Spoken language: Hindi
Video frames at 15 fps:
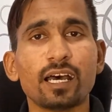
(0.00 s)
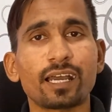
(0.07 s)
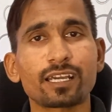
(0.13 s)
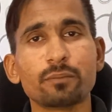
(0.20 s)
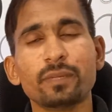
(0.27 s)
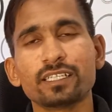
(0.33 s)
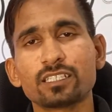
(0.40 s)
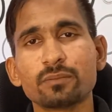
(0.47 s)

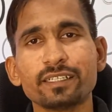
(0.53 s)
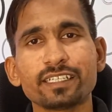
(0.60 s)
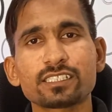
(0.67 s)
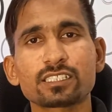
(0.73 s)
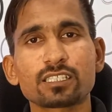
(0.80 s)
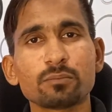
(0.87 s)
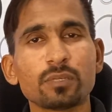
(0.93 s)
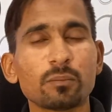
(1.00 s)
अगर
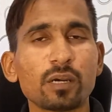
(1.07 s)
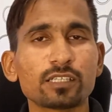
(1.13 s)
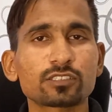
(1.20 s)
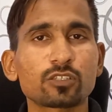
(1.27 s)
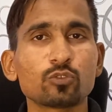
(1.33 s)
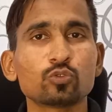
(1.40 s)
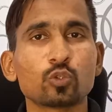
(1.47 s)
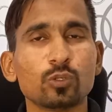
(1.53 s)
मैथमेटिक्स की मैं बात
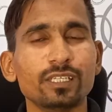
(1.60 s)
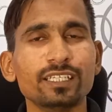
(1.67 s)
करूँ तो